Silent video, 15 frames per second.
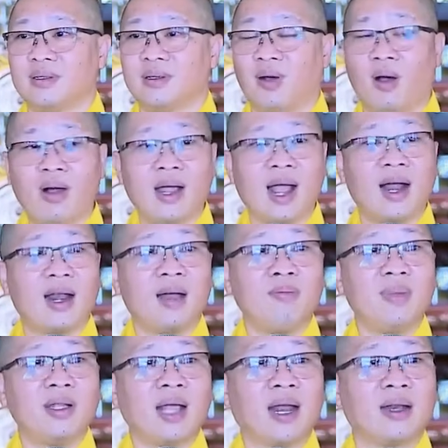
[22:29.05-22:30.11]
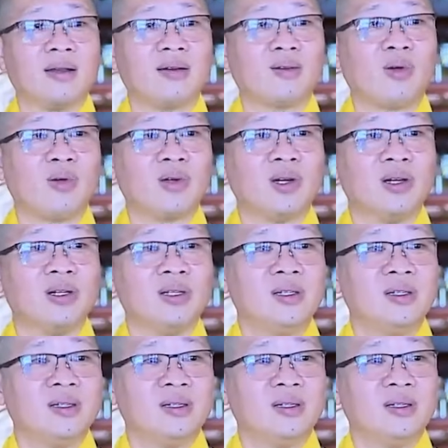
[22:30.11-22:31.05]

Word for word: Khó khăn lắm mới thành được con người,